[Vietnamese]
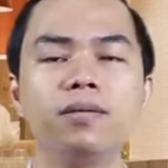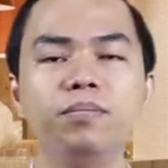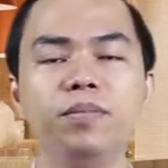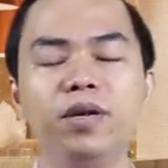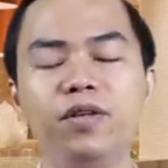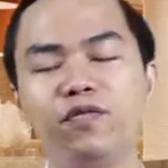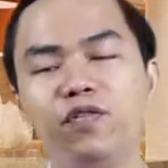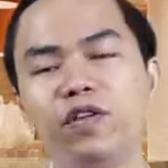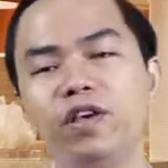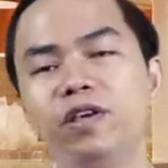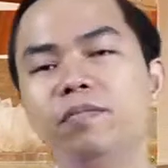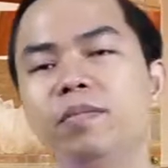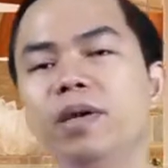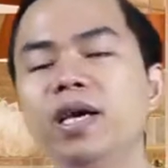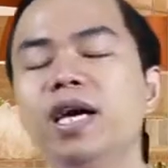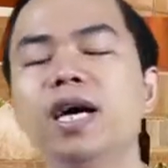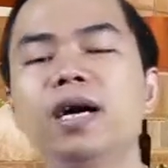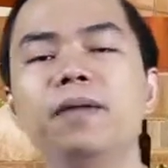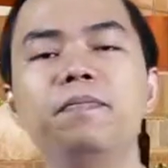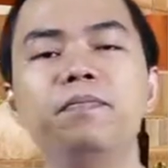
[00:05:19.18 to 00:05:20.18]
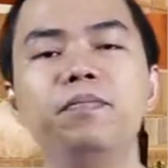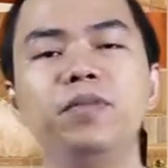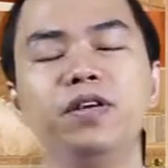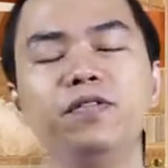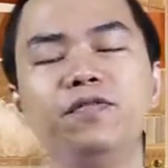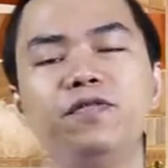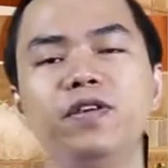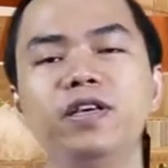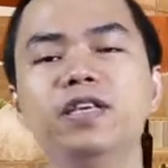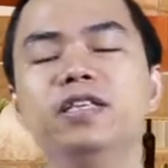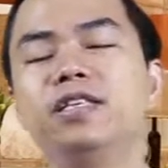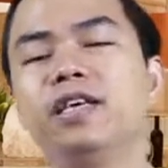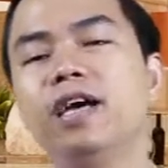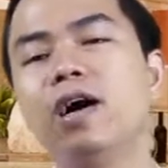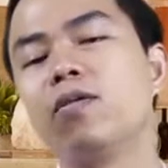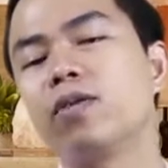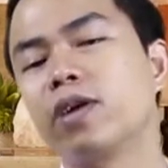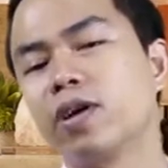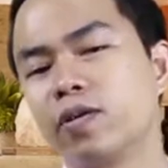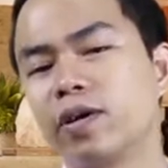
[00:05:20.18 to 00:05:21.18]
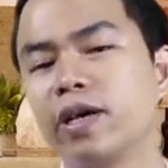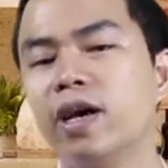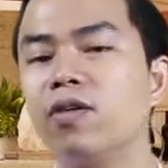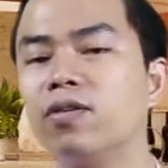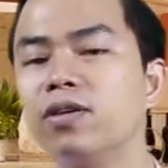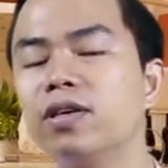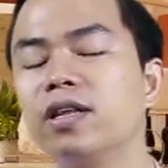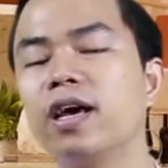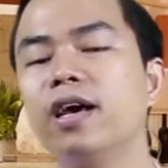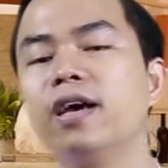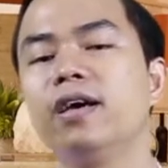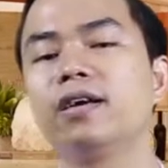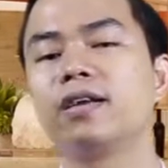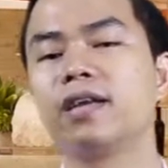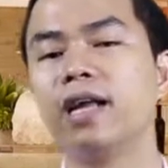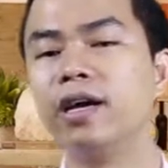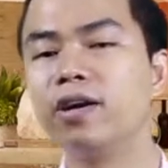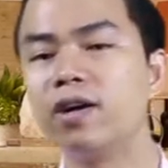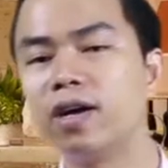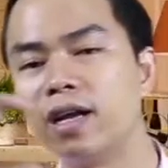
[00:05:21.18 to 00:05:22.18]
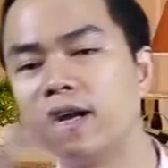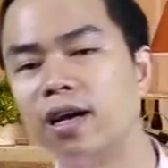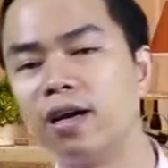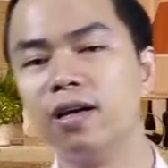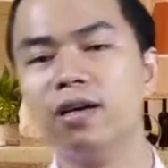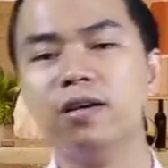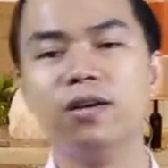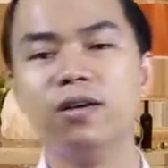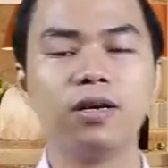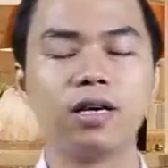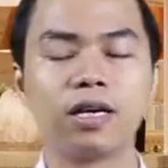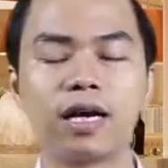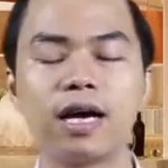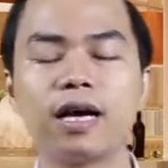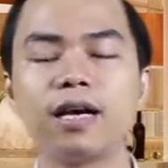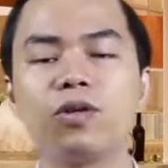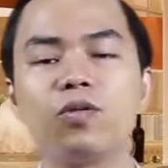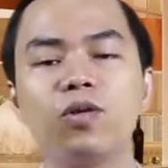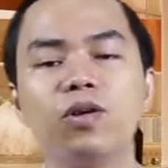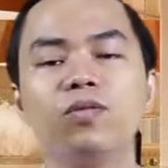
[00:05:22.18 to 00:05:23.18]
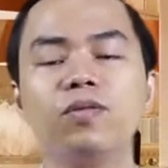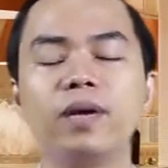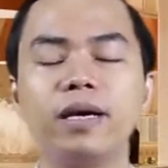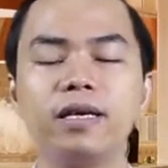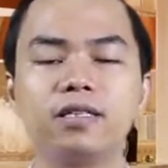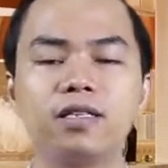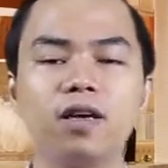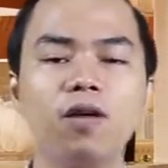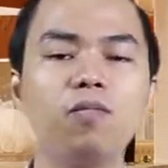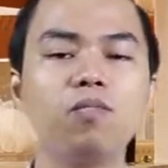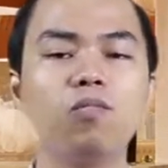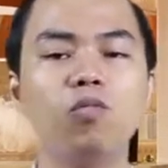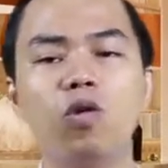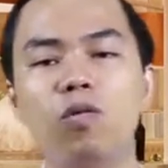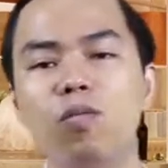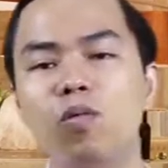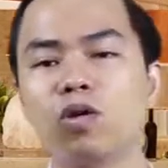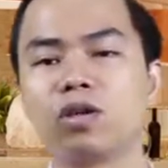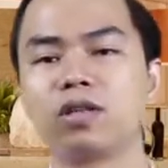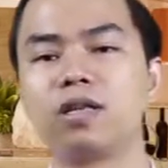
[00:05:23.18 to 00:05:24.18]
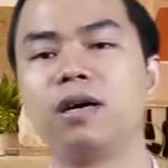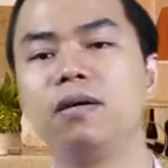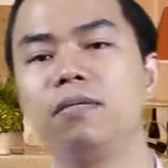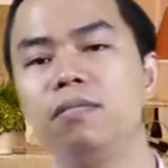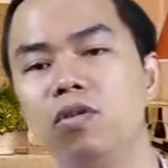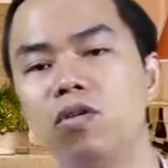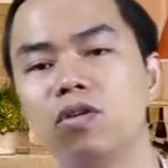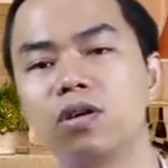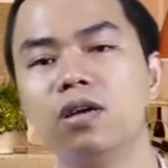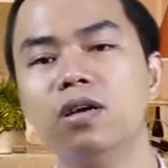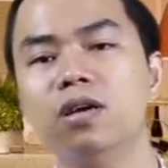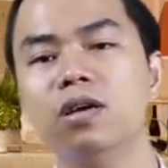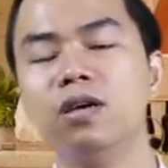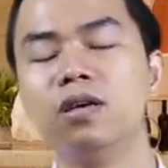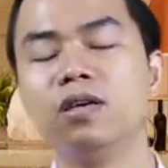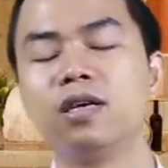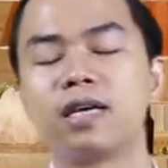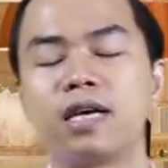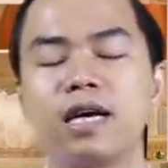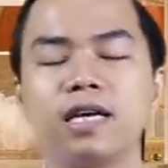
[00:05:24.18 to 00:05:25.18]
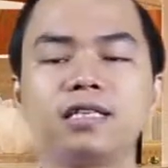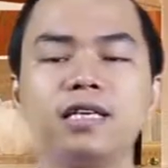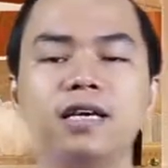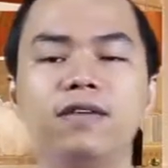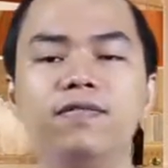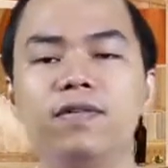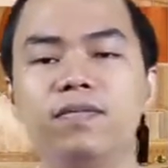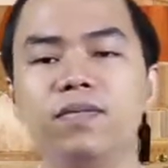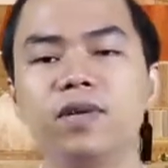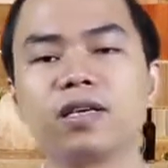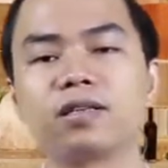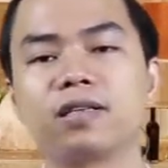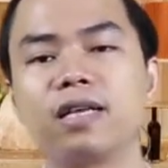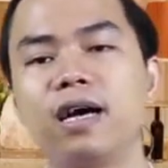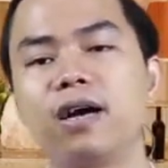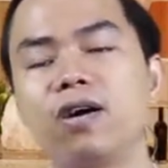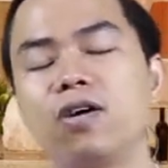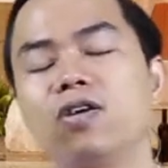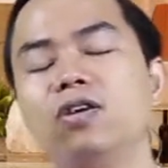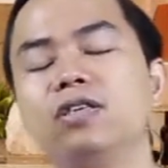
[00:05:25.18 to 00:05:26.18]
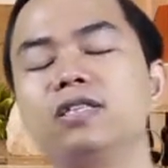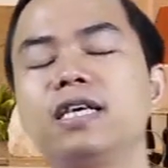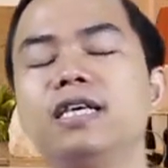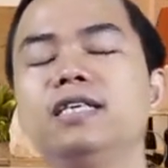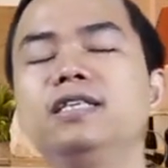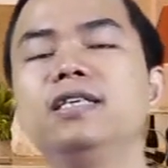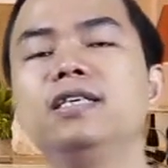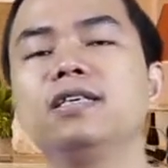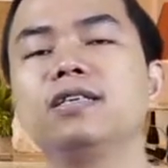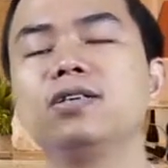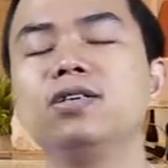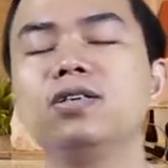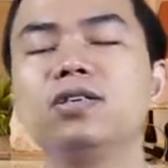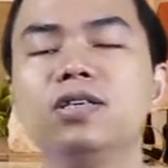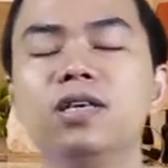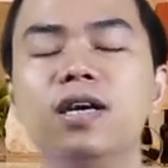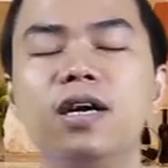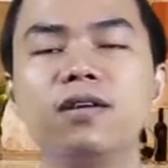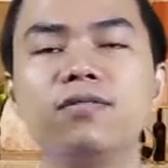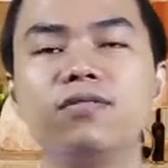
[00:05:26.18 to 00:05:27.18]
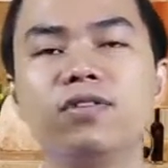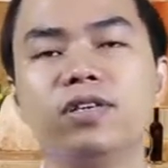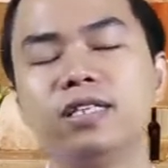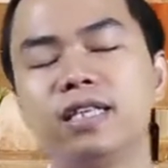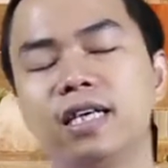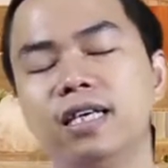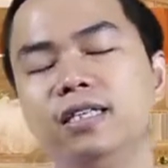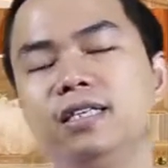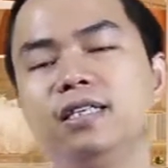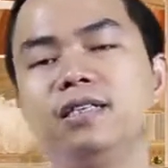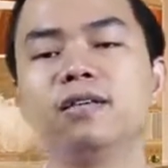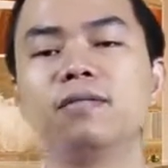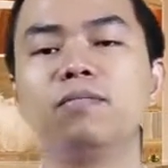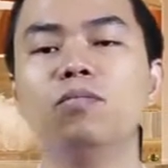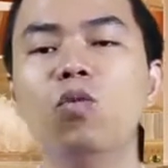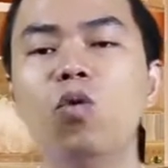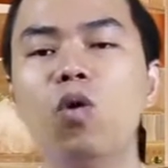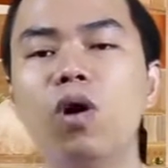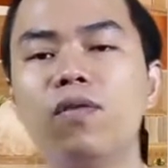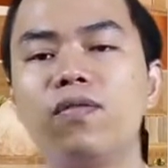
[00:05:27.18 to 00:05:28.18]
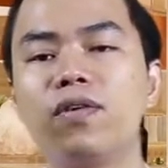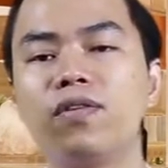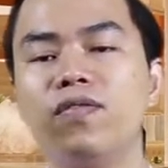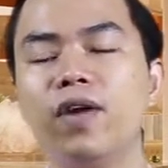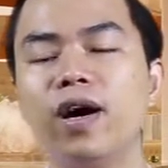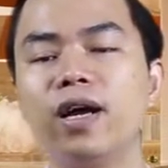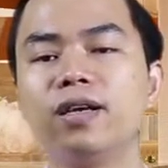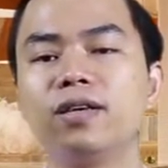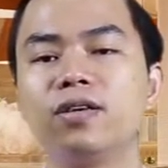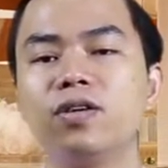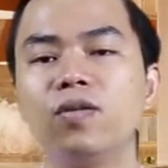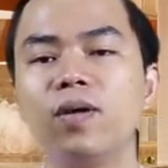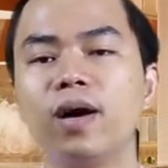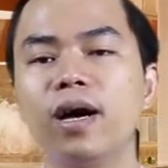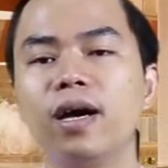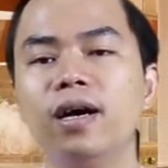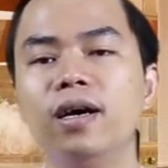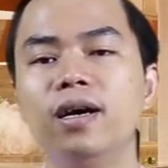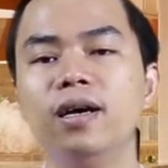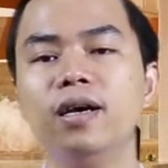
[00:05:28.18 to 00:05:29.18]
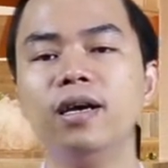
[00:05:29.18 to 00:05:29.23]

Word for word: miễn phí bia miễn phí rượu kiểu kiểu như thế đấy gọi là các cái khuyến mại sốc mua một tặng một các sản phẩm được tặng có giá trị tương đương với giá trị được mua vân vân đúng không ạ